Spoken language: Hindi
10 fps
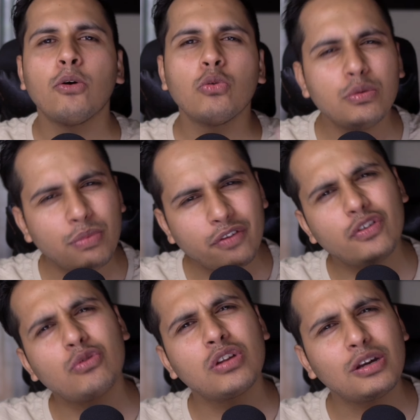उनमें फिर
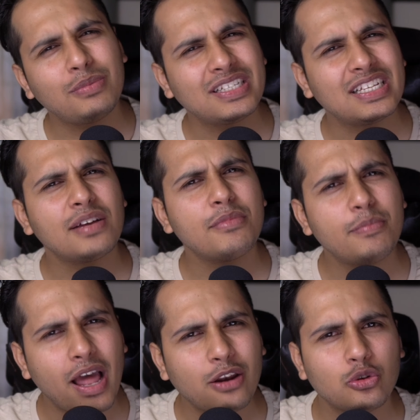उनके पास ऐसा भी
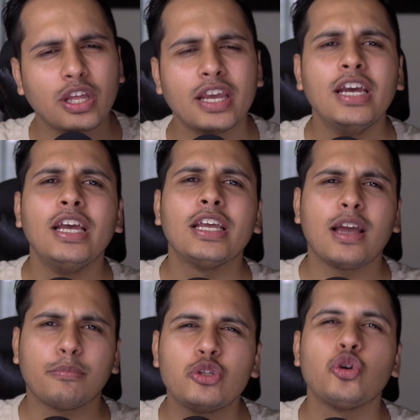प्लान होता है कि
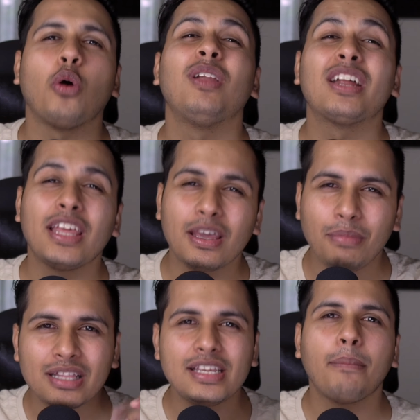आपकी जॉब लगने के
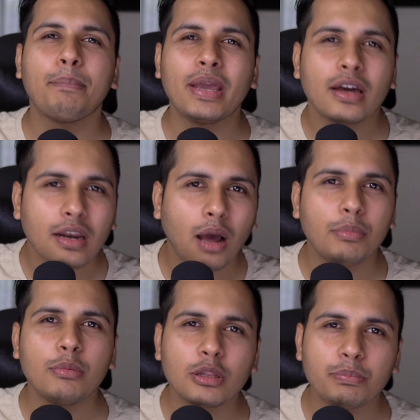बाद ही आप पे करना अभी
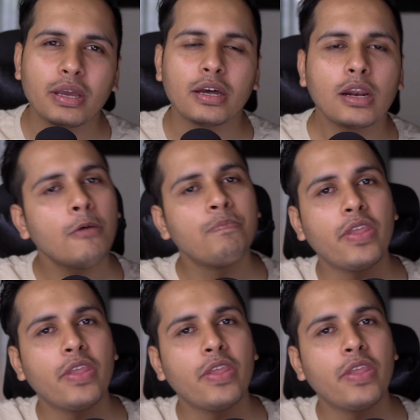मत पे करना